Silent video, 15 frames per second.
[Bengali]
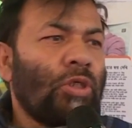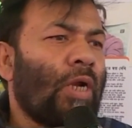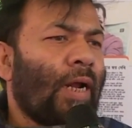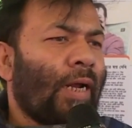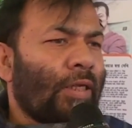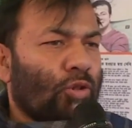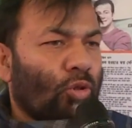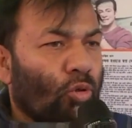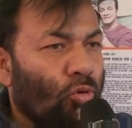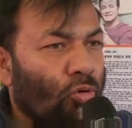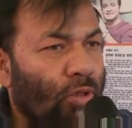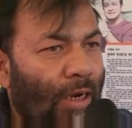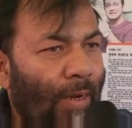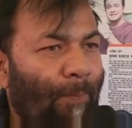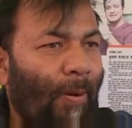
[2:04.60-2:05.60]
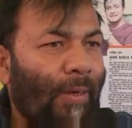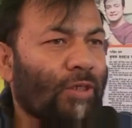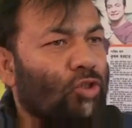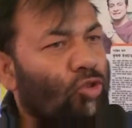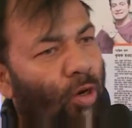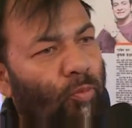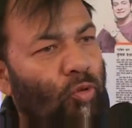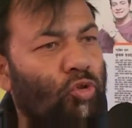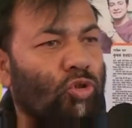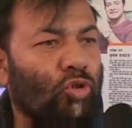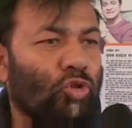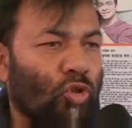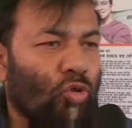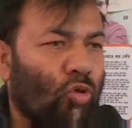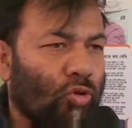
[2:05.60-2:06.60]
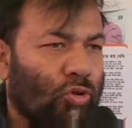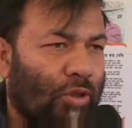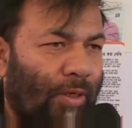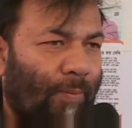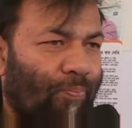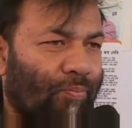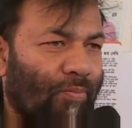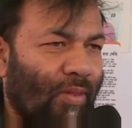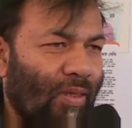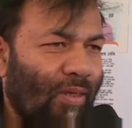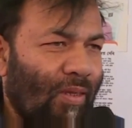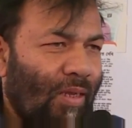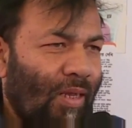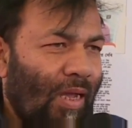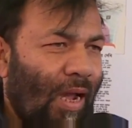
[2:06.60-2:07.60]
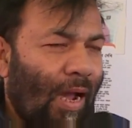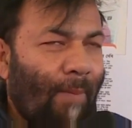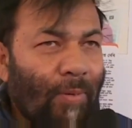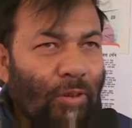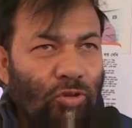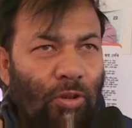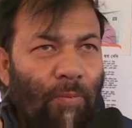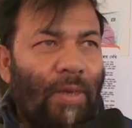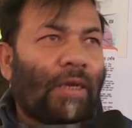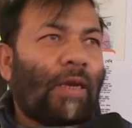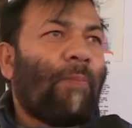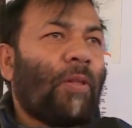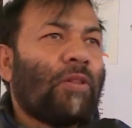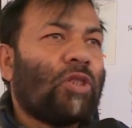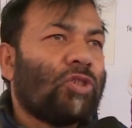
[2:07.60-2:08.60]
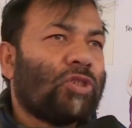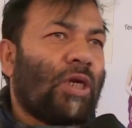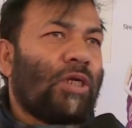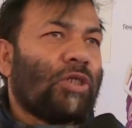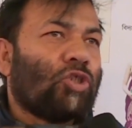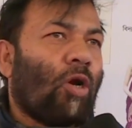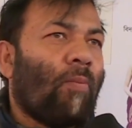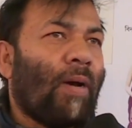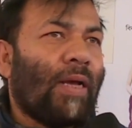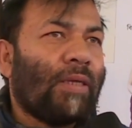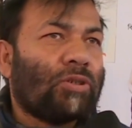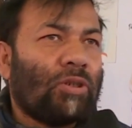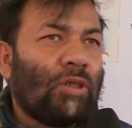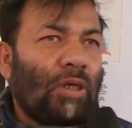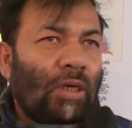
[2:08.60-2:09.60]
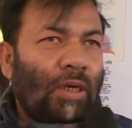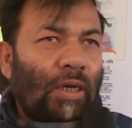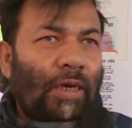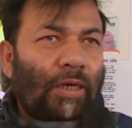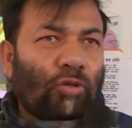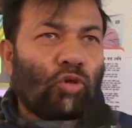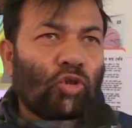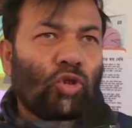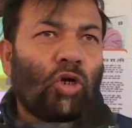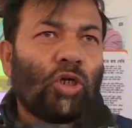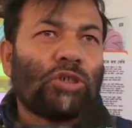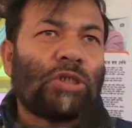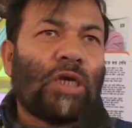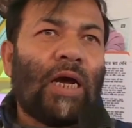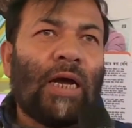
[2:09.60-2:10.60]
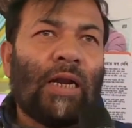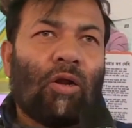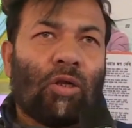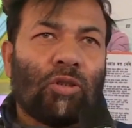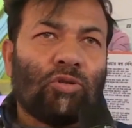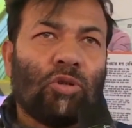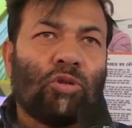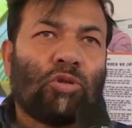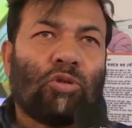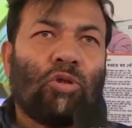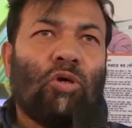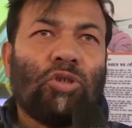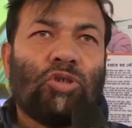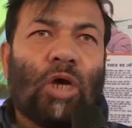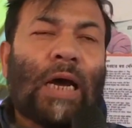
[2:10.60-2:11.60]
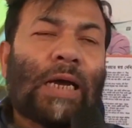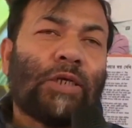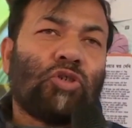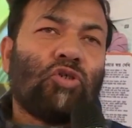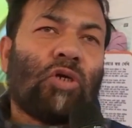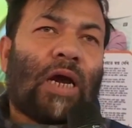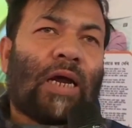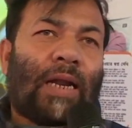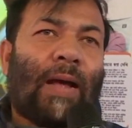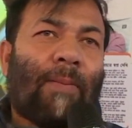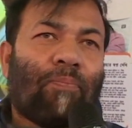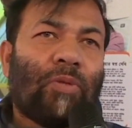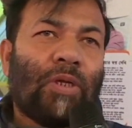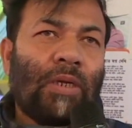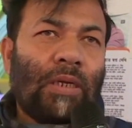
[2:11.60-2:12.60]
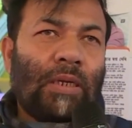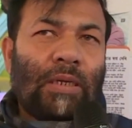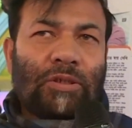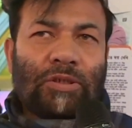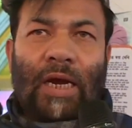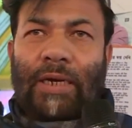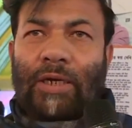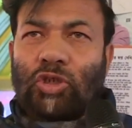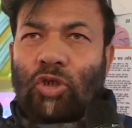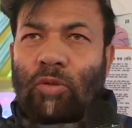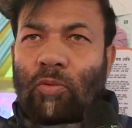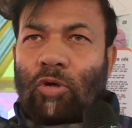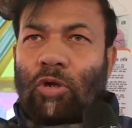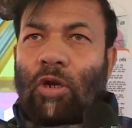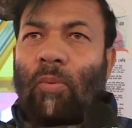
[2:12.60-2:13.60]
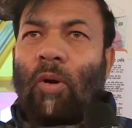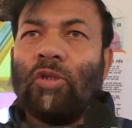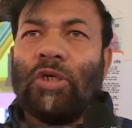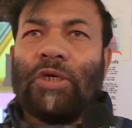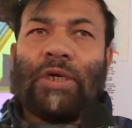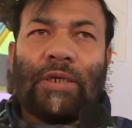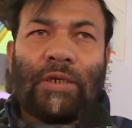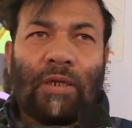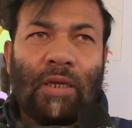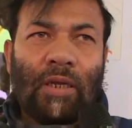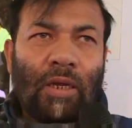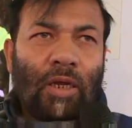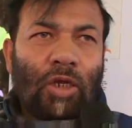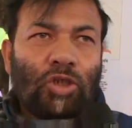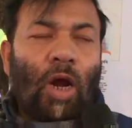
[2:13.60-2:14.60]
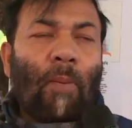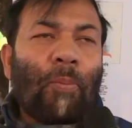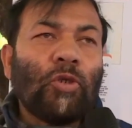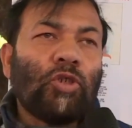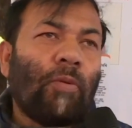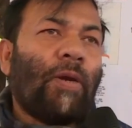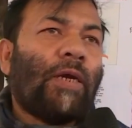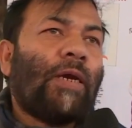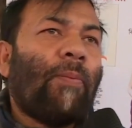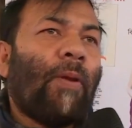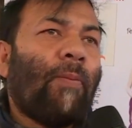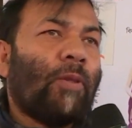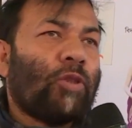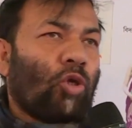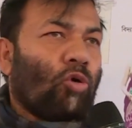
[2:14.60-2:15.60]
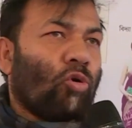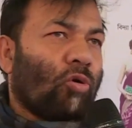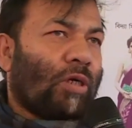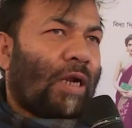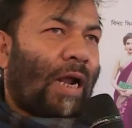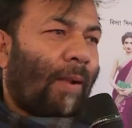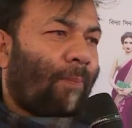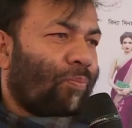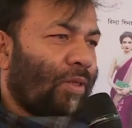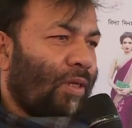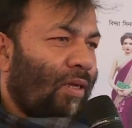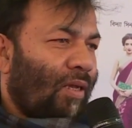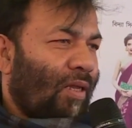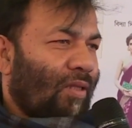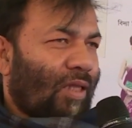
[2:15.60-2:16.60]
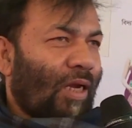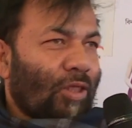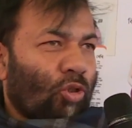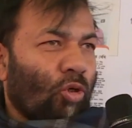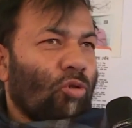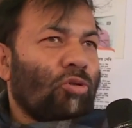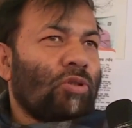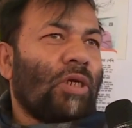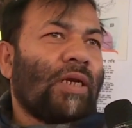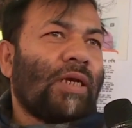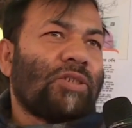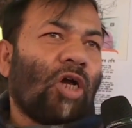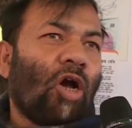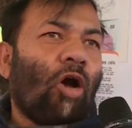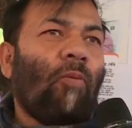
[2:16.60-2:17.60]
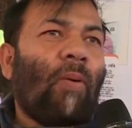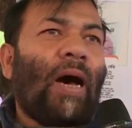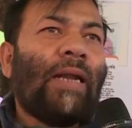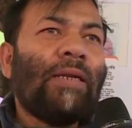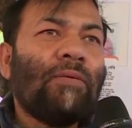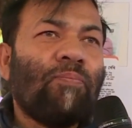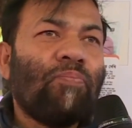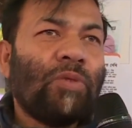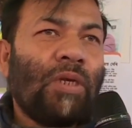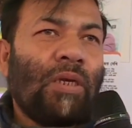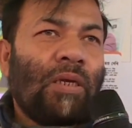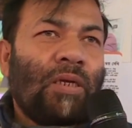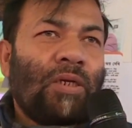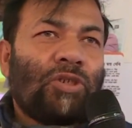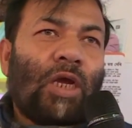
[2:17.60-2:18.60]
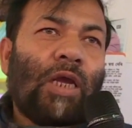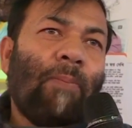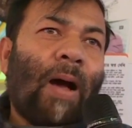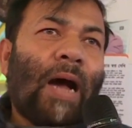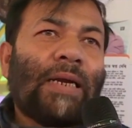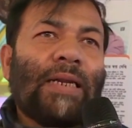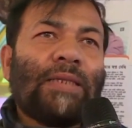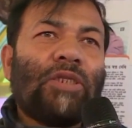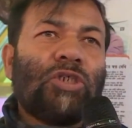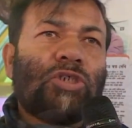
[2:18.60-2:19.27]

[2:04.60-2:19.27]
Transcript: শুটিং ইউনিট থেকে আমাদের যে হোটেলে রাখা হয়েছিল হোটেল পছন্দ হয়নি তাই আমি মুকিত জাকারিয়া মুসাফির বাচ্চু পর্যটন হোটেলে গিয়ে উঠি থাকা খাওয়া সবই নিজ খরচে করেছি আমরা শুটিংয়ে দুই দিনের মাথায় আমরা চলে আসি পরে